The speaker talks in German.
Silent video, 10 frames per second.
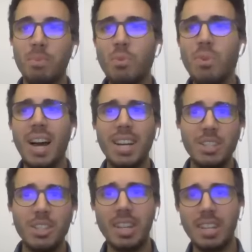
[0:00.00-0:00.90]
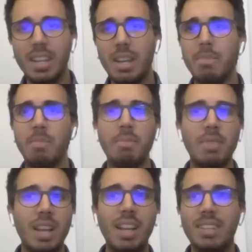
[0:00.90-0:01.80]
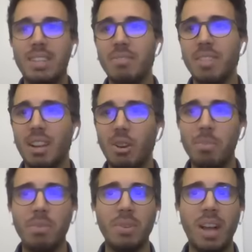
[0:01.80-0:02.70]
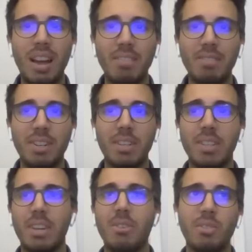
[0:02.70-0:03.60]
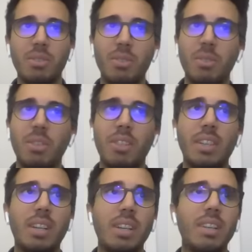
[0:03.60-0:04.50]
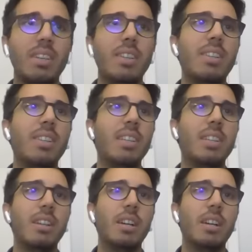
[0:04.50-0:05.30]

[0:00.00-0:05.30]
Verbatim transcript: Gutachten stand eben relativ salopp und einfach ausgedrückt, äh, drin.